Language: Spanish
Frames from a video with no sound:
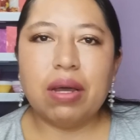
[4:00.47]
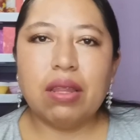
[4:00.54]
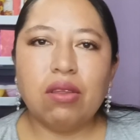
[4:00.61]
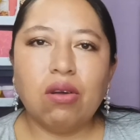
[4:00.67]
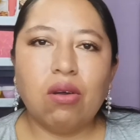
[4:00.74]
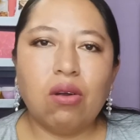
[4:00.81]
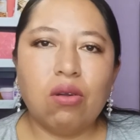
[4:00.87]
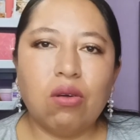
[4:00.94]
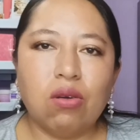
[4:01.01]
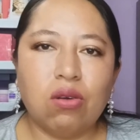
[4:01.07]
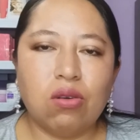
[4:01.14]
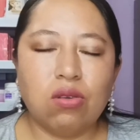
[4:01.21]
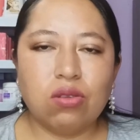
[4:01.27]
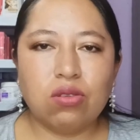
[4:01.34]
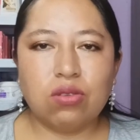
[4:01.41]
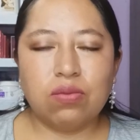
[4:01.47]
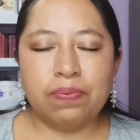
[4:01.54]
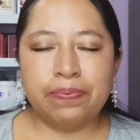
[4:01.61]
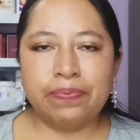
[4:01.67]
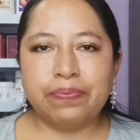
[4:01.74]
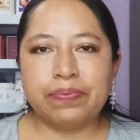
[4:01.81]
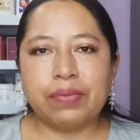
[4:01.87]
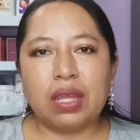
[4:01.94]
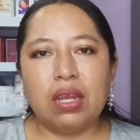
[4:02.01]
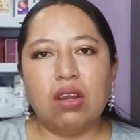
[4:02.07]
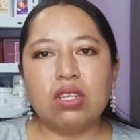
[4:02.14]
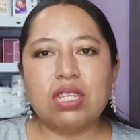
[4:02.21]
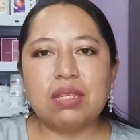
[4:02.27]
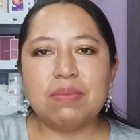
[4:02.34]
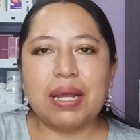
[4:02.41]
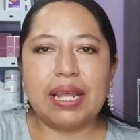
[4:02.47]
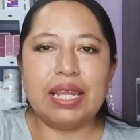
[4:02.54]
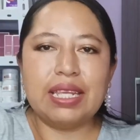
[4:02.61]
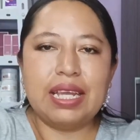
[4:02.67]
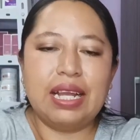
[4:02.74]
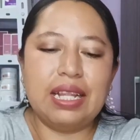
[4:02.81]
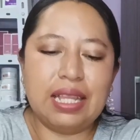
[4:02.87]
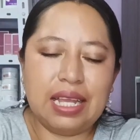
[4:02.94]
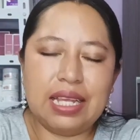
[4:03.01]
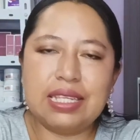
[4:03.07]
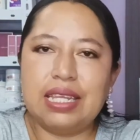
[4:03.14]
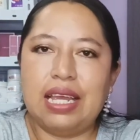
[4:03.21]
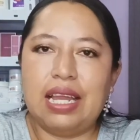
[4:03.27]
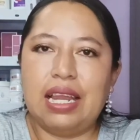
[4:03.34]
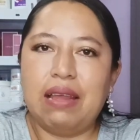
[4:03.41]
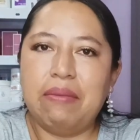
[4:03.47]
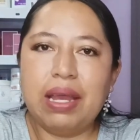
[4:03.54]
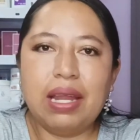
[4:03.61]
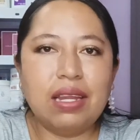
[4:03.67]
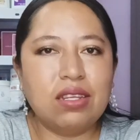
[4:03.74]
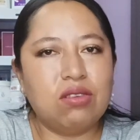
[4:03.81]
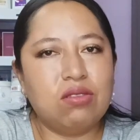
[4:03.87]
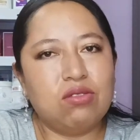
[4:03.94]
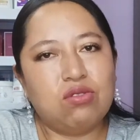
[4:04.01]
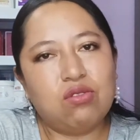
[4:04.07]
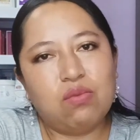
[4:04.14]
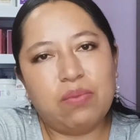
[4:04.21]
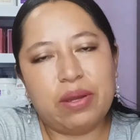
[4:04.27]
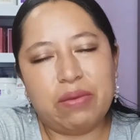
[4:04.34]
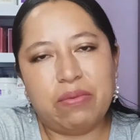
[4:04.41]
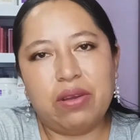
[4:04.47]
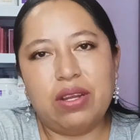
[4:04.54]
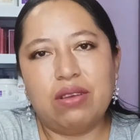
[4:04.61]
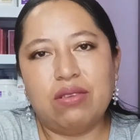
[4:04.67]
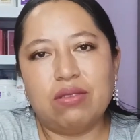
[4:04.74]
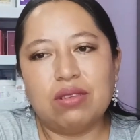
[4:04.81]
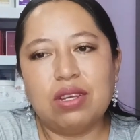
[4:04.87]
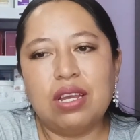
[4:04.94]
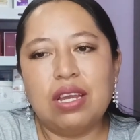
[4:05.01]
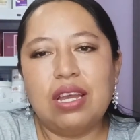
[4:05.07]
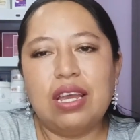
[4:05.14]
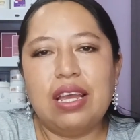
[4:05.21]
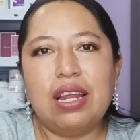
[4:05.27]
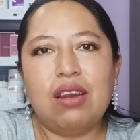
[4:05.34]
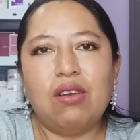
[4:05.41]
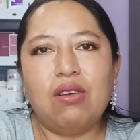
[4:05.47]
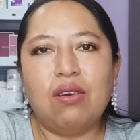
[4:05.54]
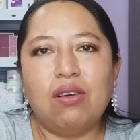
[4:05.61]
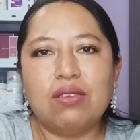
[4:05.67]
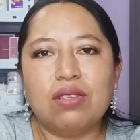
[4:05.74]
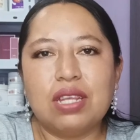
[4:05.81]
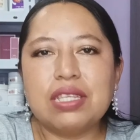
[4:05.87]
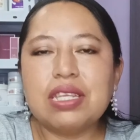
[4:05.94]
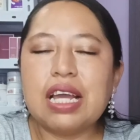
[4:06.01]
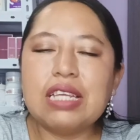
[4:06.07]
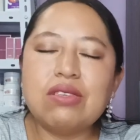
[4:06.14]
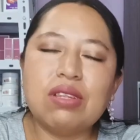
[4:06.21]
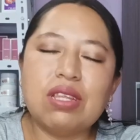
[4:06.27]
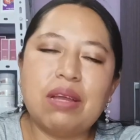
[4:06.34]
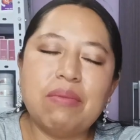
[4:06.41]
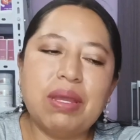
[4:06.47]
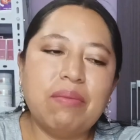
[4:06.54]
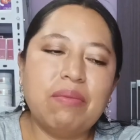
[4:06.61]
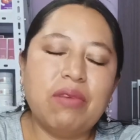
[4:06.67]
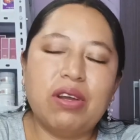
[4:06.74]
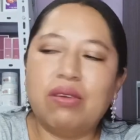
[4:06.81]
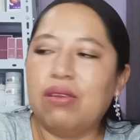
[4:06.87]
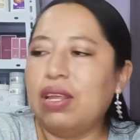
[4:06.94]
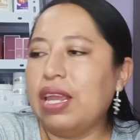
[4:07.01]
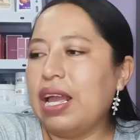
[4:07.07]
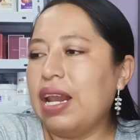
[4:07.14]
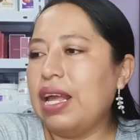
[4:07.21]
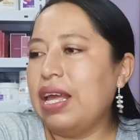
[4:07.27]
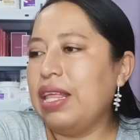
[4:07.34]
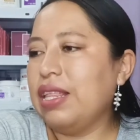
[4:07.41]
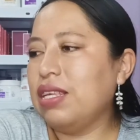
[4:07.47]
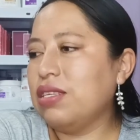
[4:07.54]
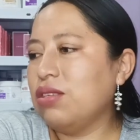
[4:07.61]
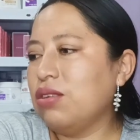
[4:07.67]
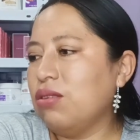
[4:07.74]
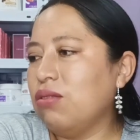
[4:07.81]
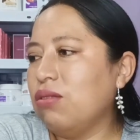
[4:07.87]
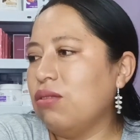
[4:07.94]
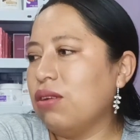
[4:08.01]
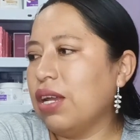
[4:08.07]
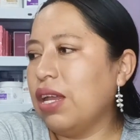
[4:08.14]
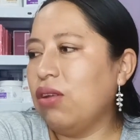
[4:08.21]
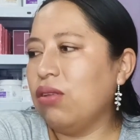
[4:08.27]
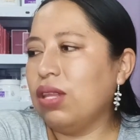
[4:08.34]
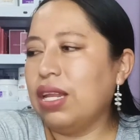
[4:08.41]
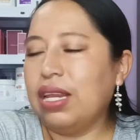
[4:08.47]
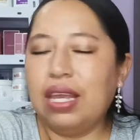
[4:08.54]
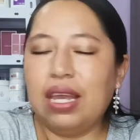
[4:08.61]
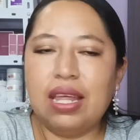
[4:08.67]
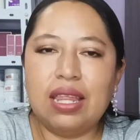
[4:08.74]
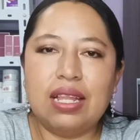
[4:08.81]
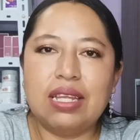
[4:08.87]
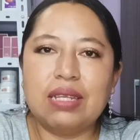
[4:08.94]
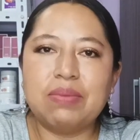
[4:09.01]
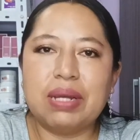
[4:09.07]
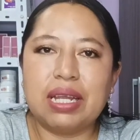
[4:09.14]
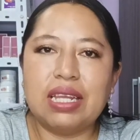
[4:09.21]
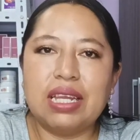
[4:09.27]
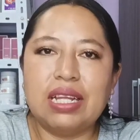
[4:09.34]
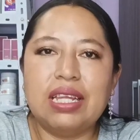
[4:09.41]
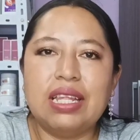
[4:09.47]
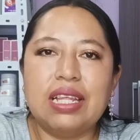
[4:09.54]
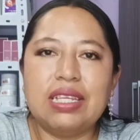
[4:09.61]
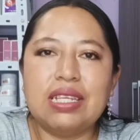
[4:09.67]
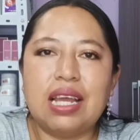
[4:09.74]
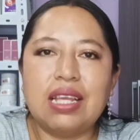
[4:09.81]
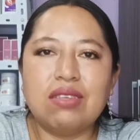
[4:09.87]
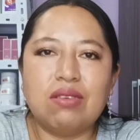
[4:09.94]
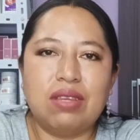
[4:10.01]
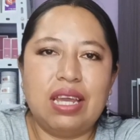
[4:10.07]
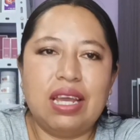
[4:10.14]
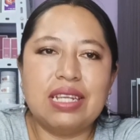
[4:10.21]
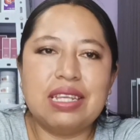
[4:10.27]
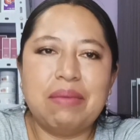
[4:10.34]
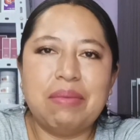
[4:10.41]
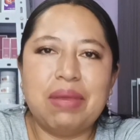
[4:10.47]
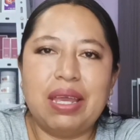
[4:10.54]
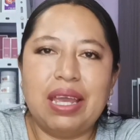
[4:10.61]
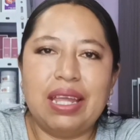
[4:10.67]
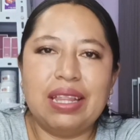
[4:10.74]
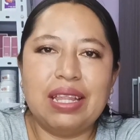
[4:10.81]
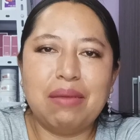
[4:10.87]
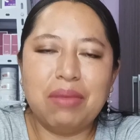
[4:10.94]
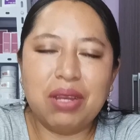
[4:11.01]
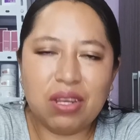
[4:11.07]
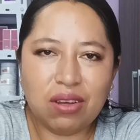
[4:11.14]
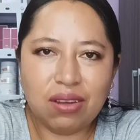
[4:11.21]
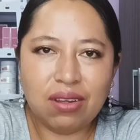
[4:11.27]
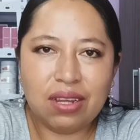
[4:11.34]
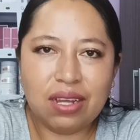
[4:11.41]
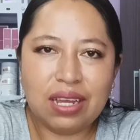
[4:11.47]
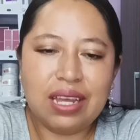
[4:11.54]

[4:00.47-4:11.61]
probado los, los desmaquillantes de Level y son súper buenos. Los de Sison también, bueno, ya la edición que yo tenía del desmaquillante de Sison ya se me terminó.